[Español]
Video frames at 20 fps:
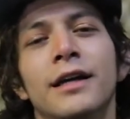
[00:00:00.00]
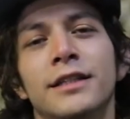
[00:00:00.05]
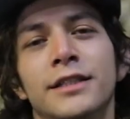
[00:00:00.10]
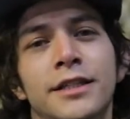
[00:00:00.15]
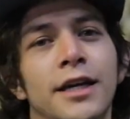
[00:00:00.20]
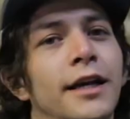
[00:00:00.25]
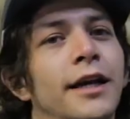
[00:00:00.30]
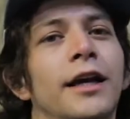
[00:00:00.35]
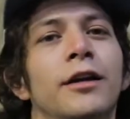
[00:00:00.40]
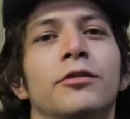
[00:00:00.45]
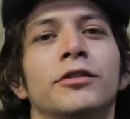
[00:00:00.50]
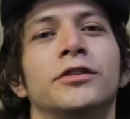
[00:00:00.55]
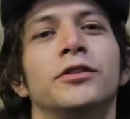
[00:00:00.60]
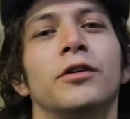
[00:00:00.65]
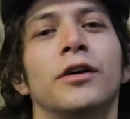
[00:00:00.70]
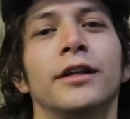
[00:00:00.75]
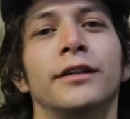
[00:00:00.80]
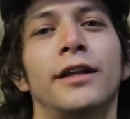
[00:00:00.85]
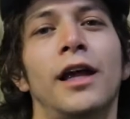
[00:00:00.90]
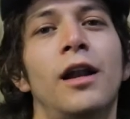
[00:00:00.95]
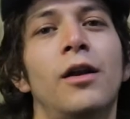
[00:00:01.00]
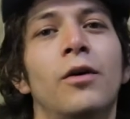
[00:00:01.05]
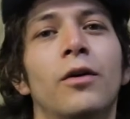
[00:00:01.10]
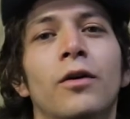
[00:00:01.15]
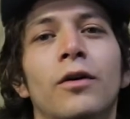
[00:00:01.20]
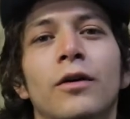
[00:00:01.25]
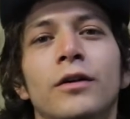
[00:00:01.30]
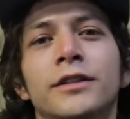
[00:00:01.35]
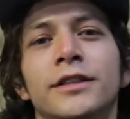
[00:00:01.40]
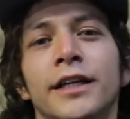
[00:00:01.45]
Chequen nuestro
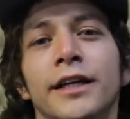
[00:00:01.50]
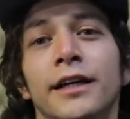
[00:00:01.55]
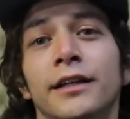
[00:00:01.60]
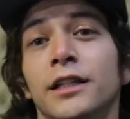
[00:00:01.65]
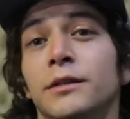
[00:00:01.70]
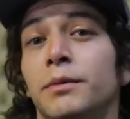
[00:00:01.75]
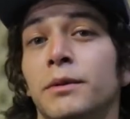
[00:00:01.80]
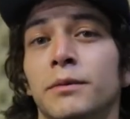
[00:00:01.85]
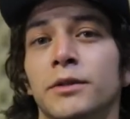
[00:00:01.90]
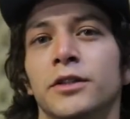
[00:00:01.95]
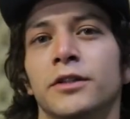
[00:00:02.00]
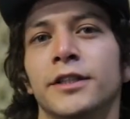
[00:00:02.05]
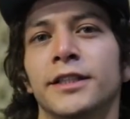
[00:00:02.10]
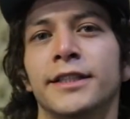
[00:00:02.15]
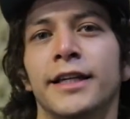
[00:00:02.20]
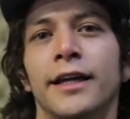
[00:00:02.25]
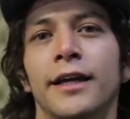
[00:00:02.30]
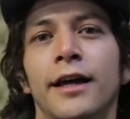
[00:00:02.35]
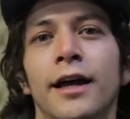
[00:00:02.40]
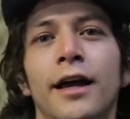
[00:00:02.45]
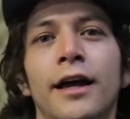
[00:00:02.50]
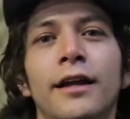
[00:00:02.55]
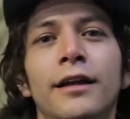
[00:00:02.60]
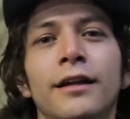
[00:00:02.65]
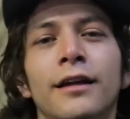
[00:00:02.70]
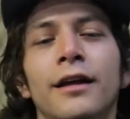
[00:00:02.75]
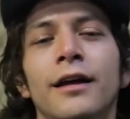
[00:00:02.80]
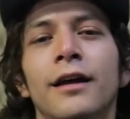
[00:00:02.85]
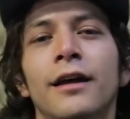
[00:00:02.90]
catálogo, chequen las promociones que hay.